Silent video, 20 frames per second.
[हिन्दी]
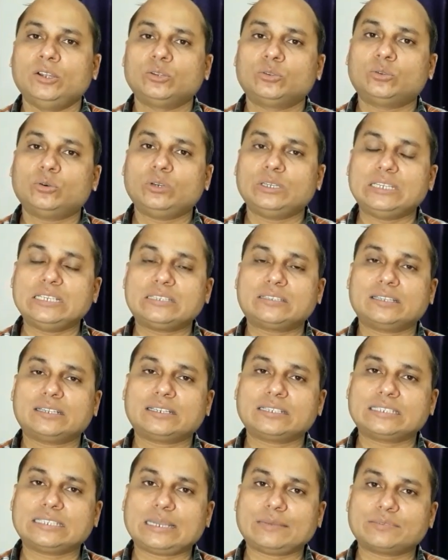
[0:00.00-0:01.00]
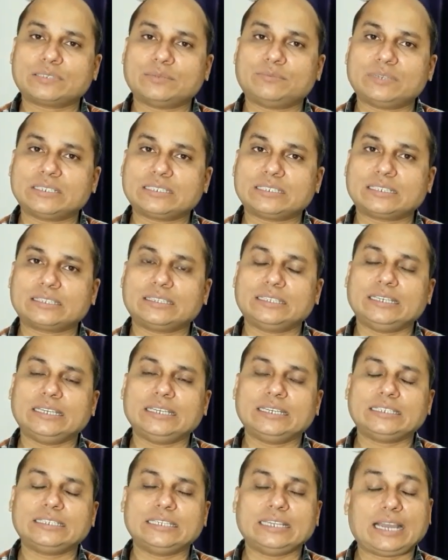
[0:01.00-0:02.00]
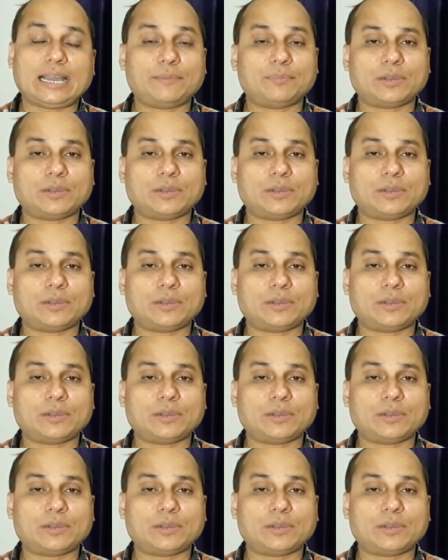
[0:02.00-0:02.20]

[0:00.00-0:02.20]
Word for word: तो इस तरह से आप समझ सकते हैं कि